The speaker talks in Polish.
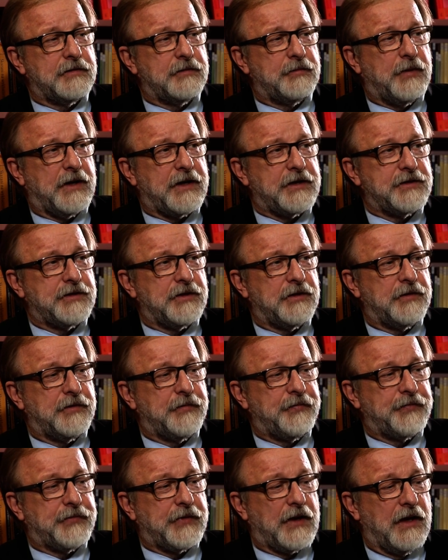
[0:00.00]
y, bardzo
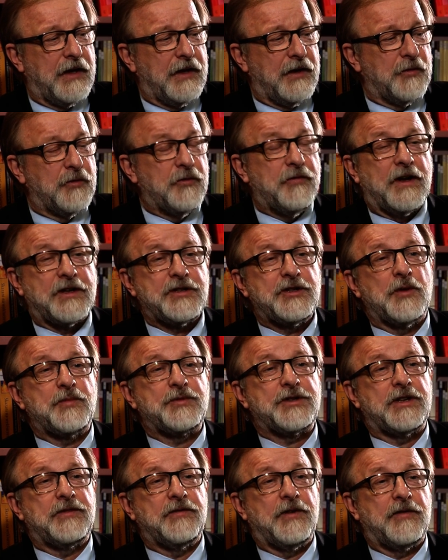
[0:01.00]
uważnie
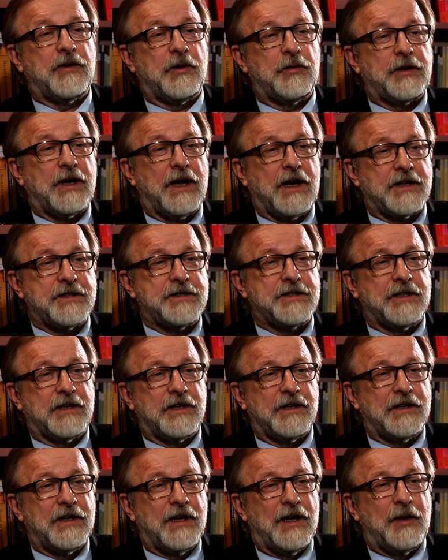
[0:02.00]
obserwował
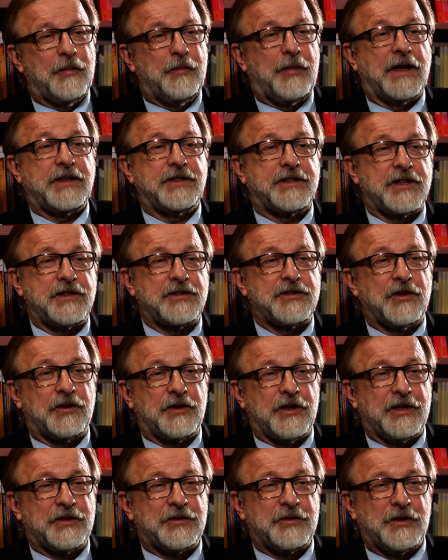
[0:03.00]
reakcję pań
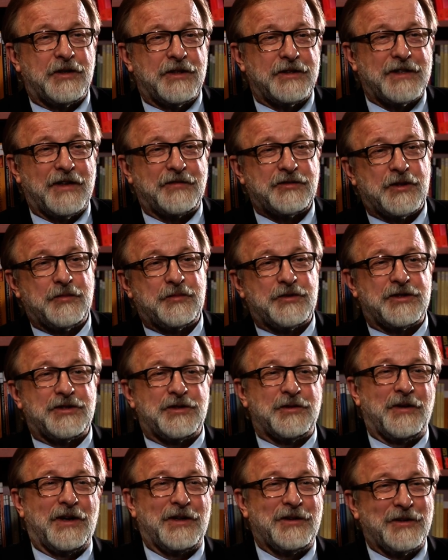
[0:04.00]
cenzorek, które zawsze
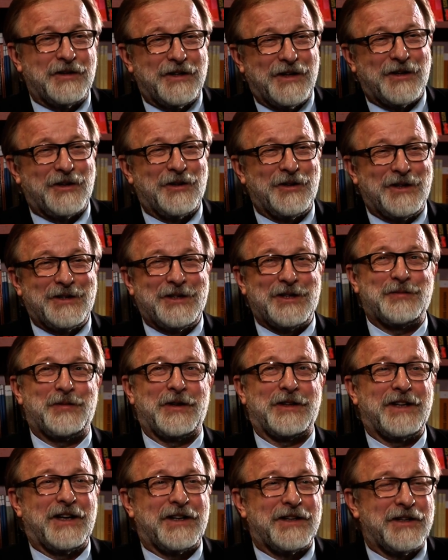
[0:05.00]
przesyłano na kolejne
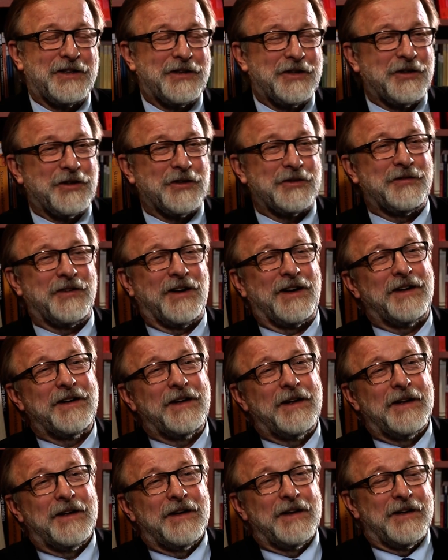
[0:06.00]
spektakle Kriko 2,
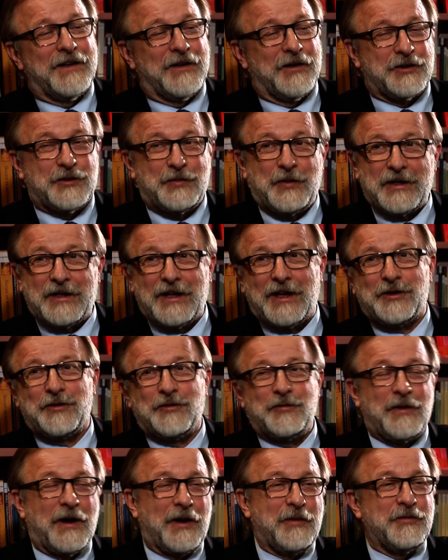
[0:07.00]
od
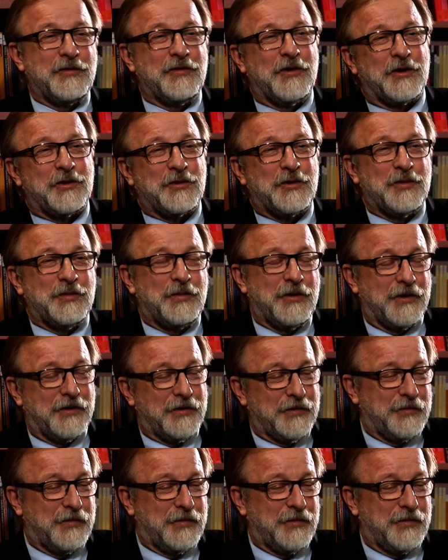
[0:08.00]
spektaklu w Małym Dworku po,